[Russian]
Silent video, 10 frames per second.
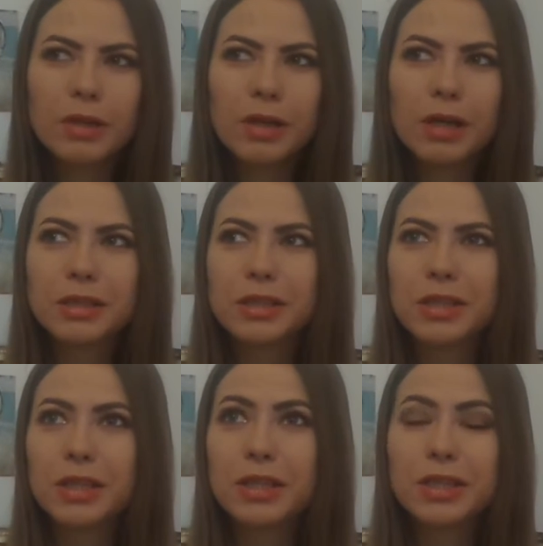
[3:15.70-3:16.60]
как
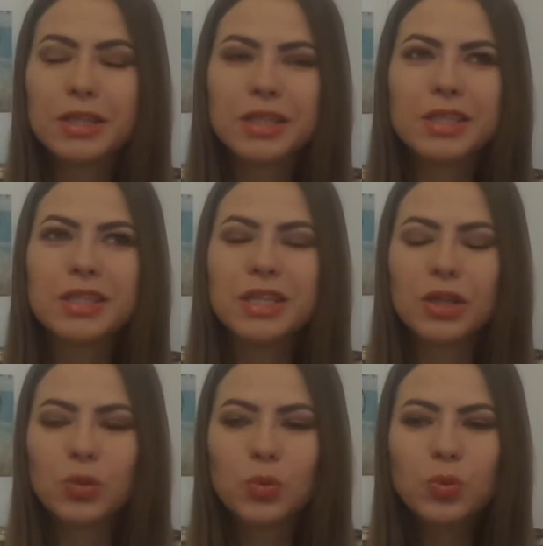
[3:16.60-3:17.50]
сказать, из
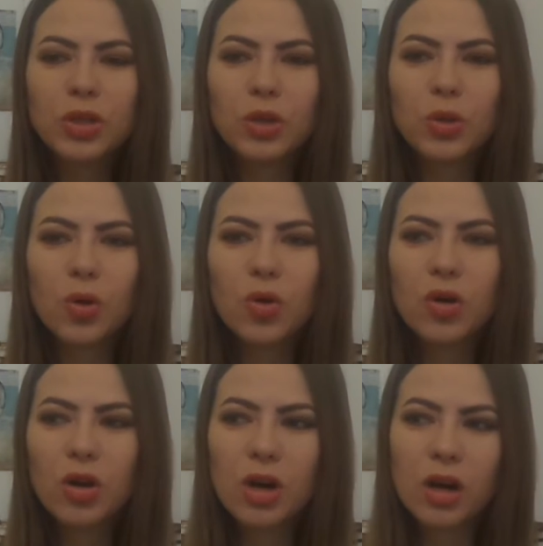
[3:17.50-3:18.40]
ниоткуда, но,
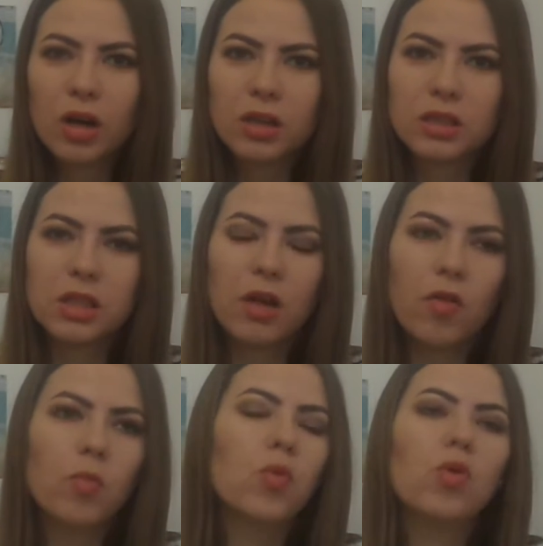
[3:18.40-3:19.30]

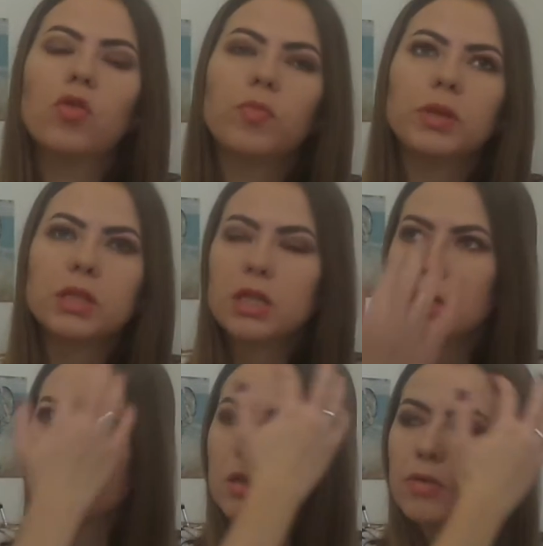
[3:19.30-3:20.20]
слава богу, в
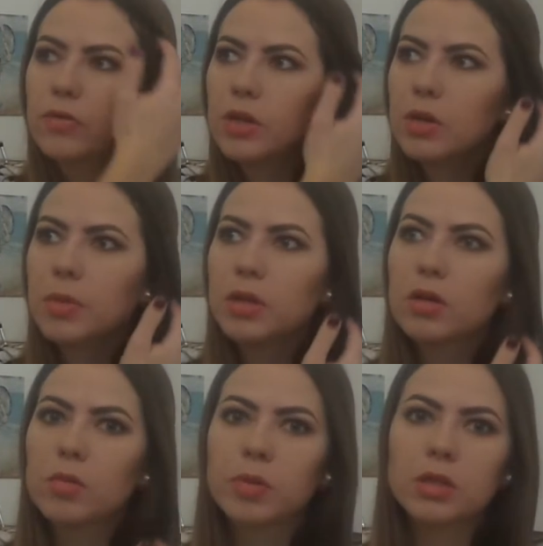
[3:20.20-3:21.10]
последнее время,
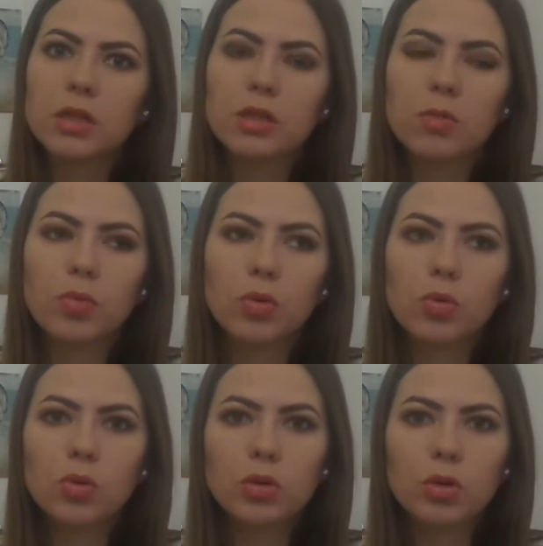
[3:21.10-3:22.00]
наверное, последние
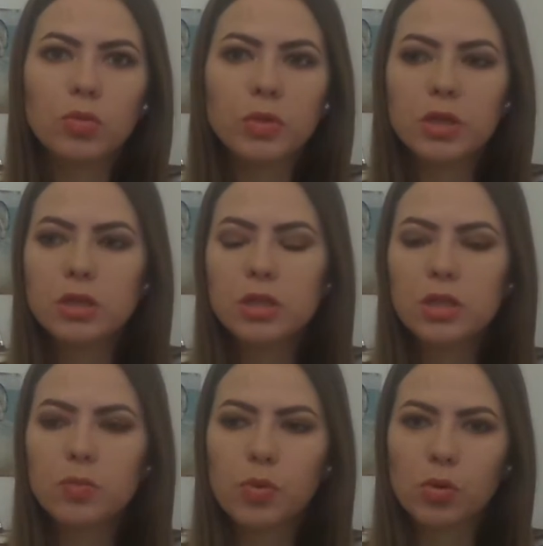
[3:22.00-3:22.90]
полгода у меня
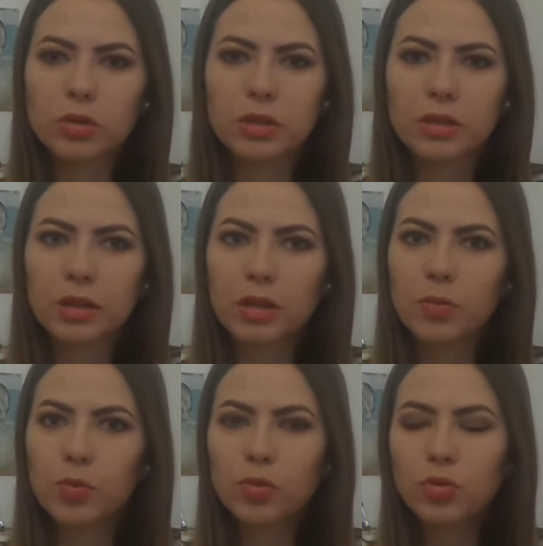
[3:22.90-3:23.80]
идеи просто так и
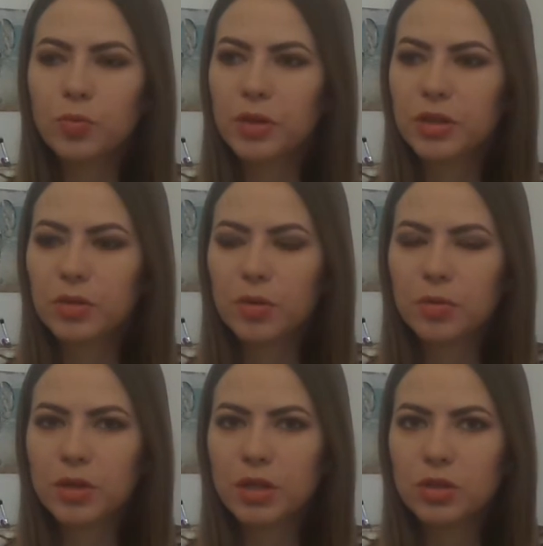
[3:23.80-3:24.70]
прут, поэтому
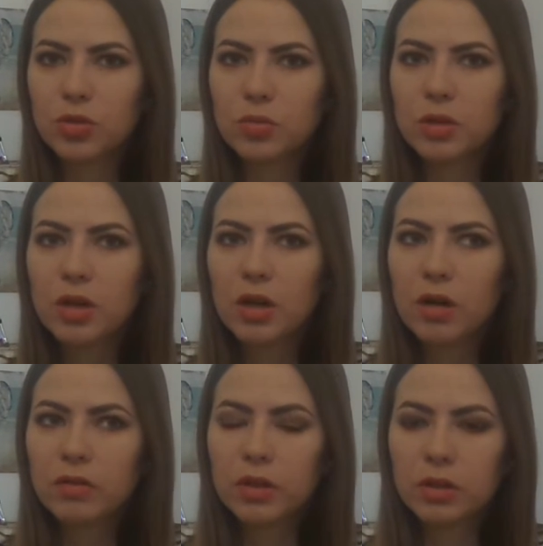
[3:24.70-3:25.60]
я особо
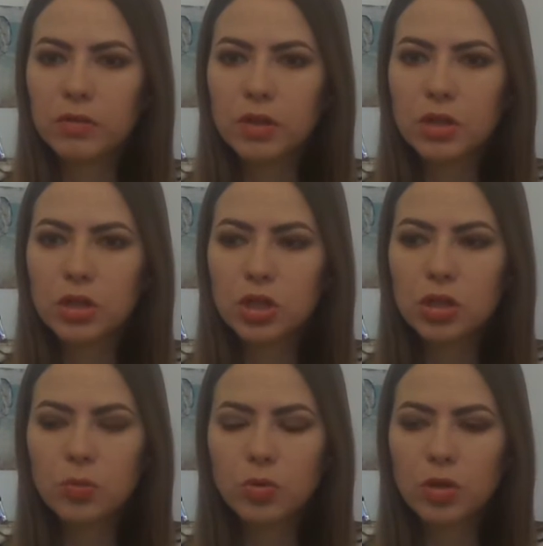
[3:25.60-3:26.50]
вдохновение не
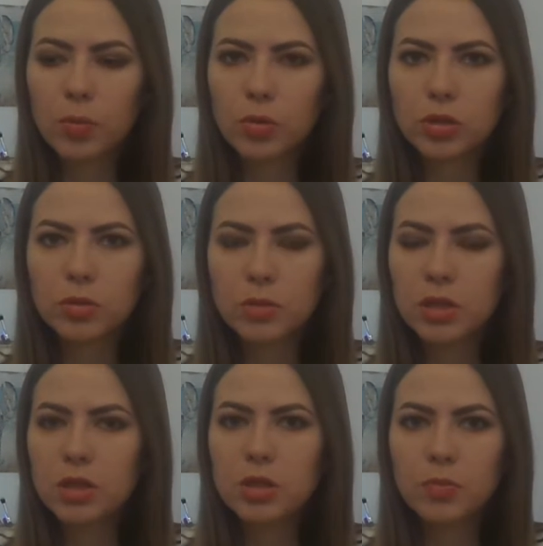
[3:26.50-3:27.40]
черпаю, я просто, мне
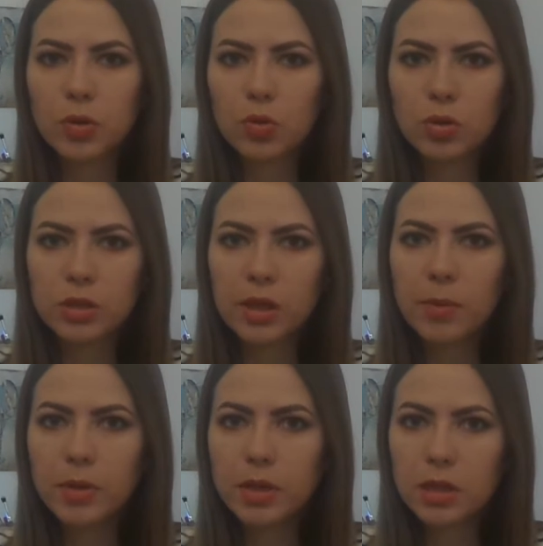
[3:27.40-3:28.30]
идеи приходят
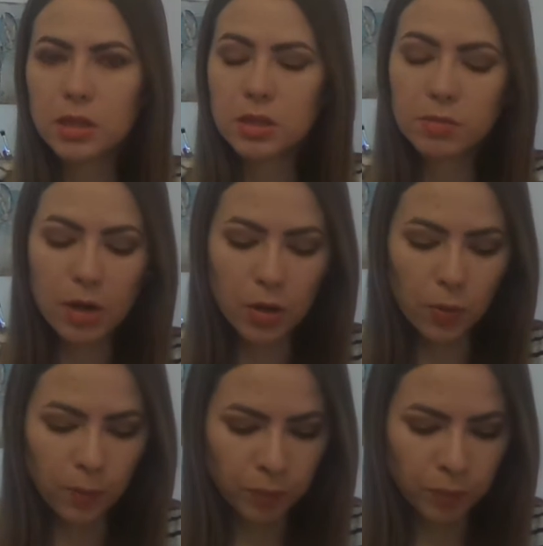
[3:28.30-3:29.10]
сами, и я снимаю.